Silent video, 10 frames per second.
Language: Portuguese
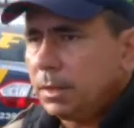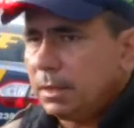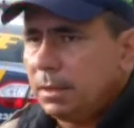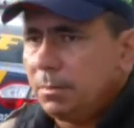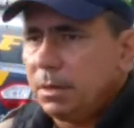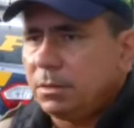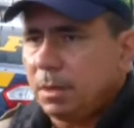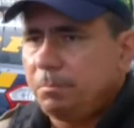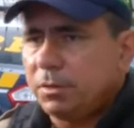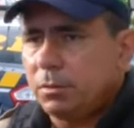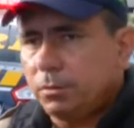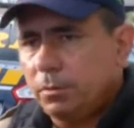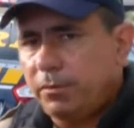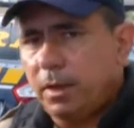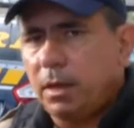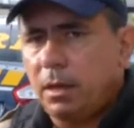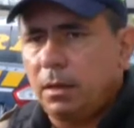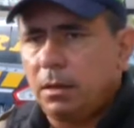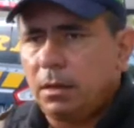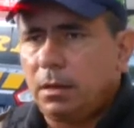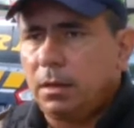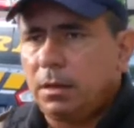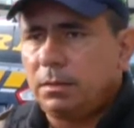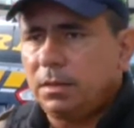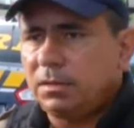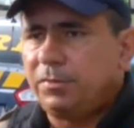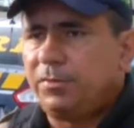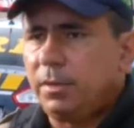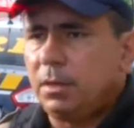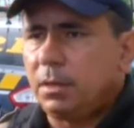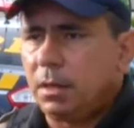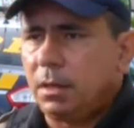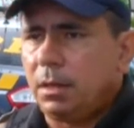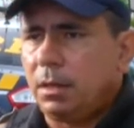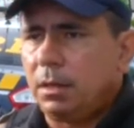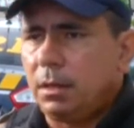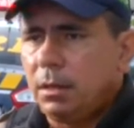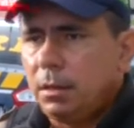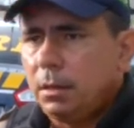Exatamente. A Polícia Rodoviária, ela intensifica, ela